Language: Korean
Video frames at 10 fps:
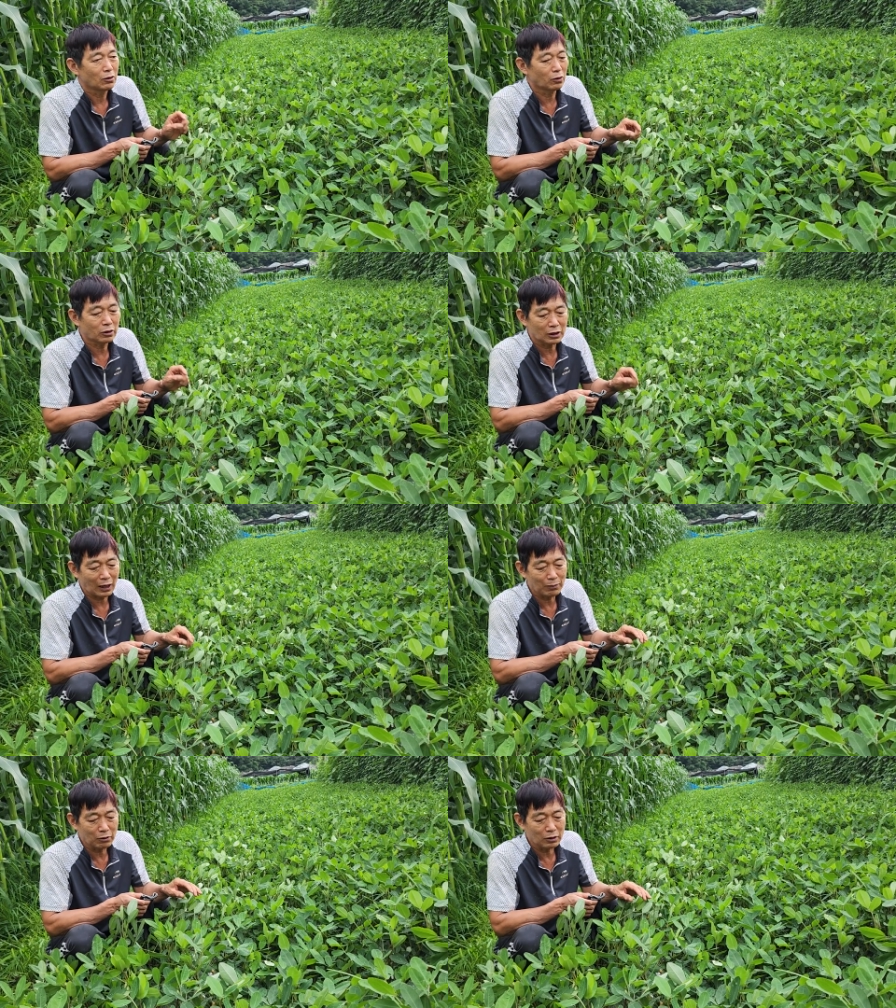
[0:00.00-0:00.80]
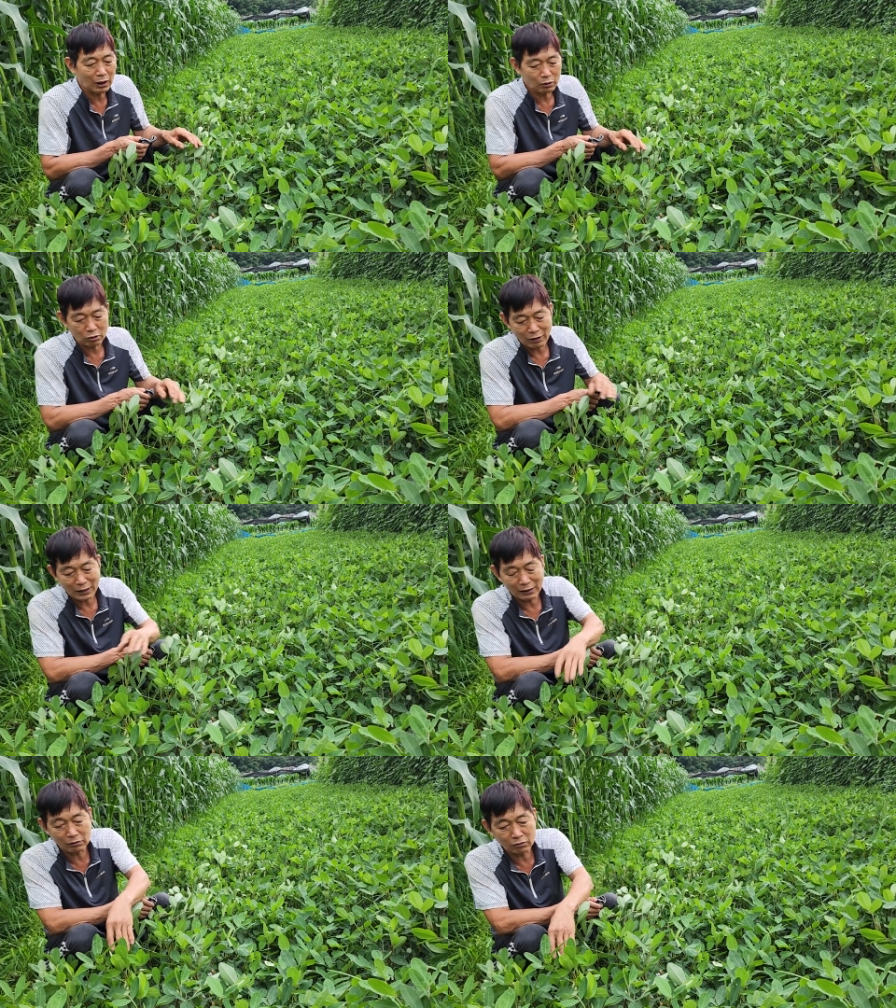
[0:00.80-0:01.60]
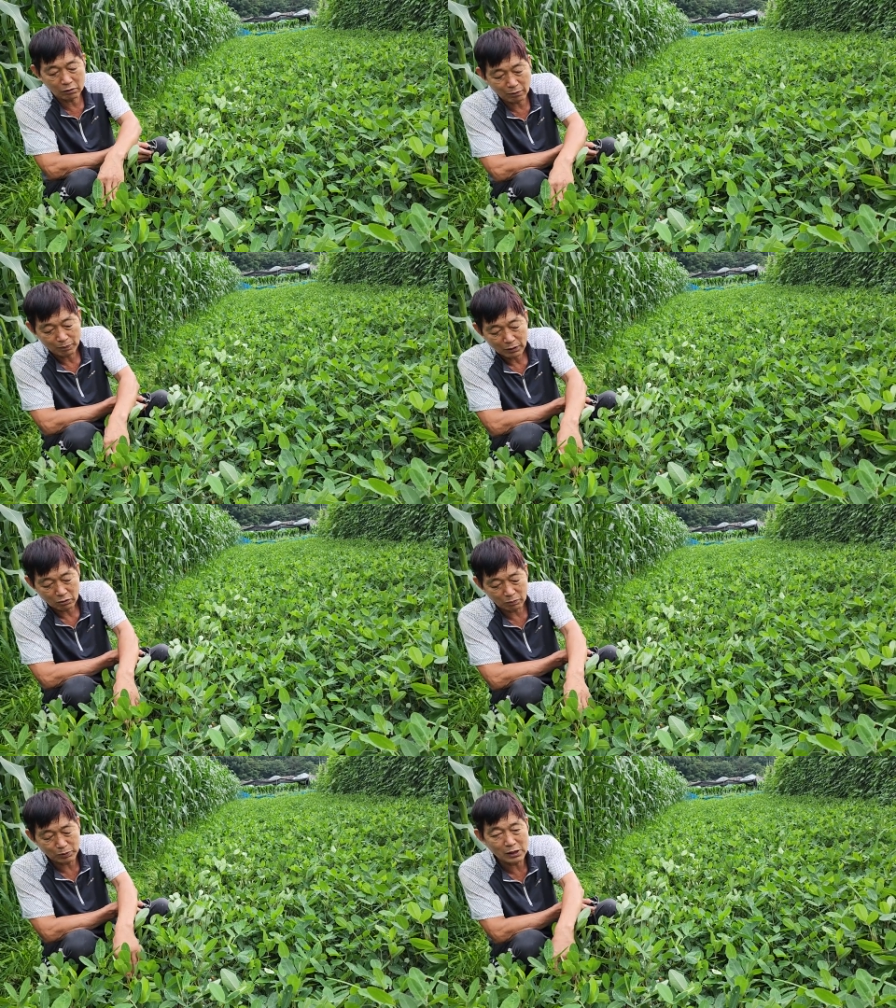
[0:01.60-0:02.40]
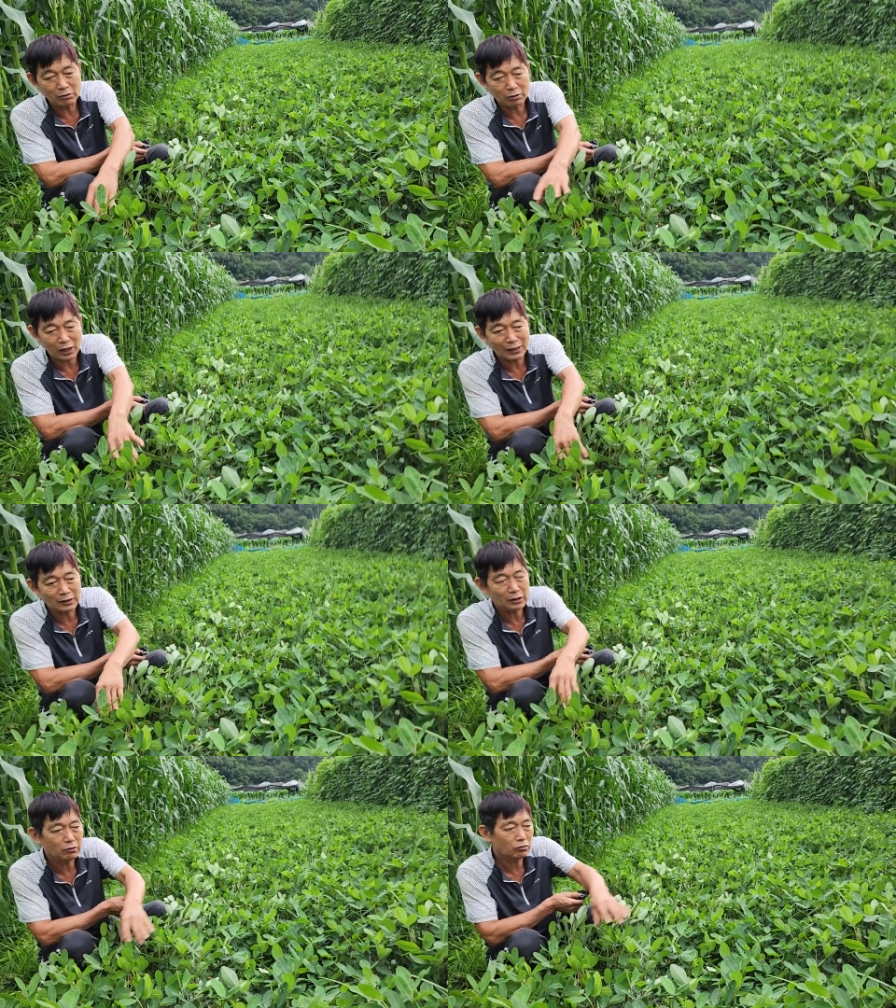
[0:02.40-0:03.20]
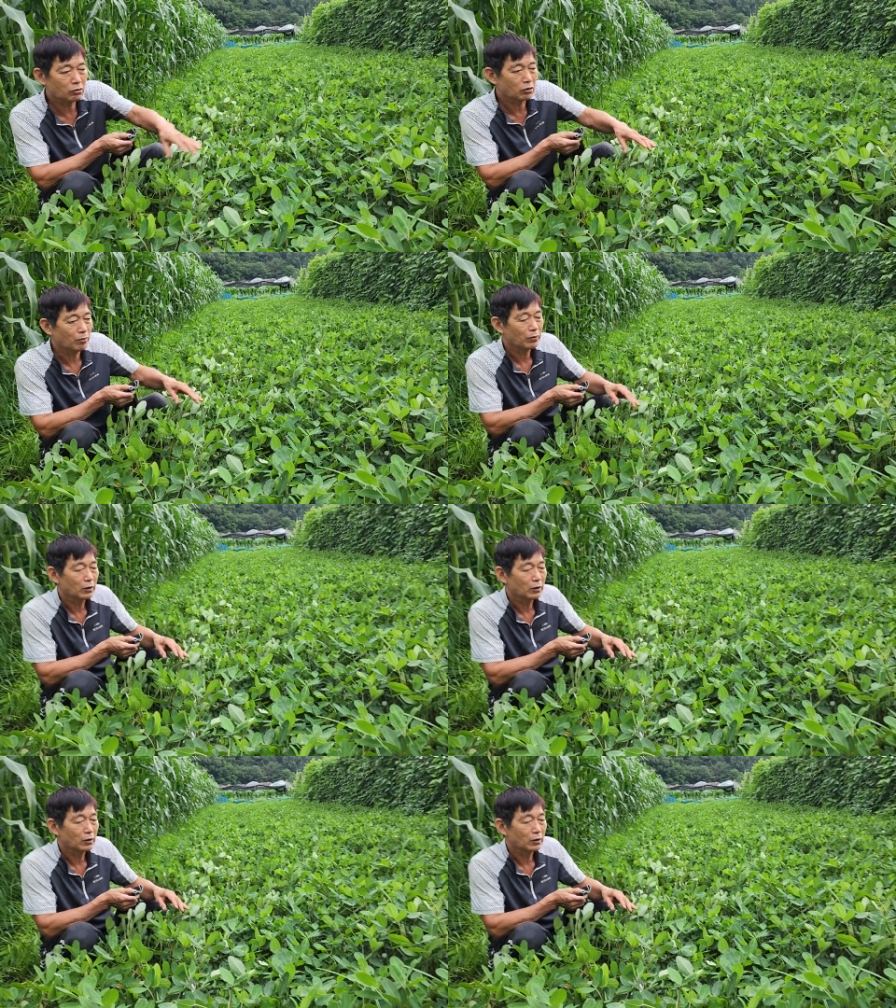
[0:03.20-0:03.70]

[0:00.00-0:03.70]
요거를 캐먹으려고 여기 와가지고 요 비닐을 다 찢고